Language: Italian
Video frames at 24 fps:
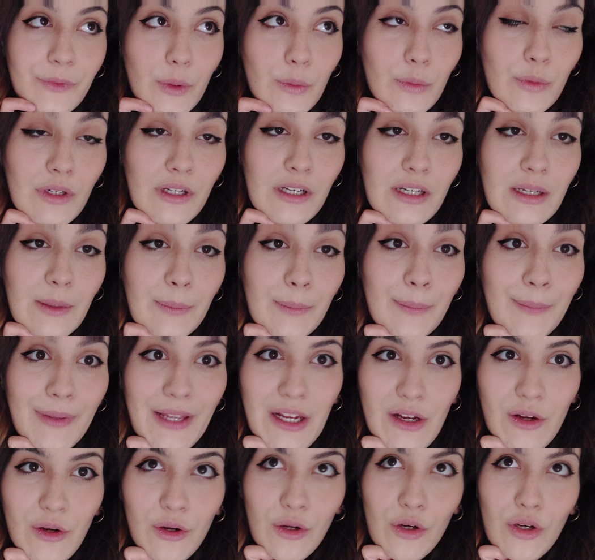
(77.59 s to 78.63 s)
un
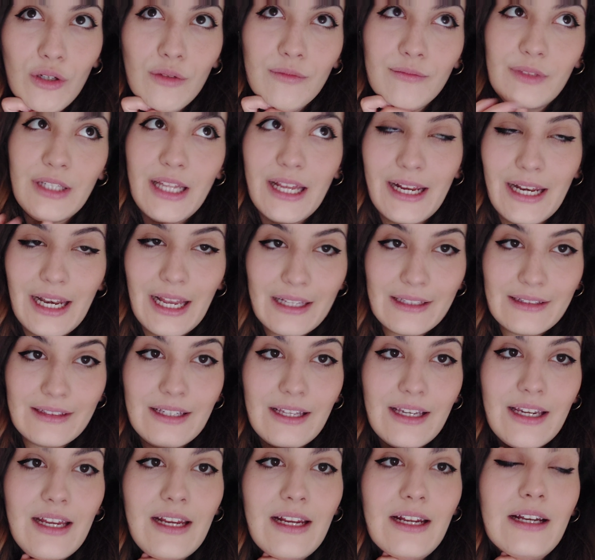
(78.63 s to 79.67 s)
piccolo
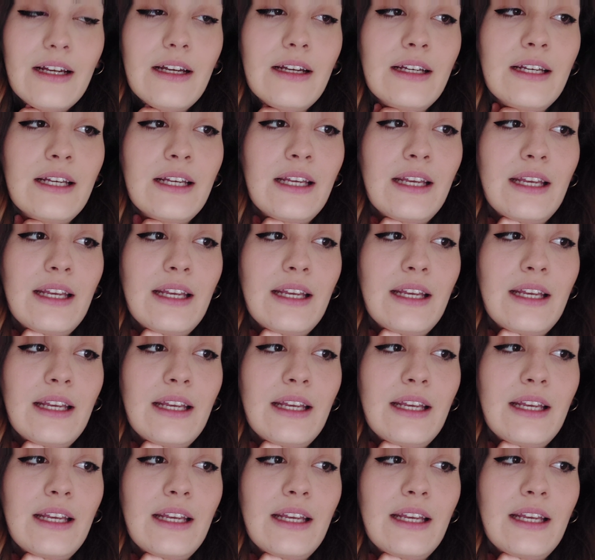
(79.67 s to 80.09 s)
decluttering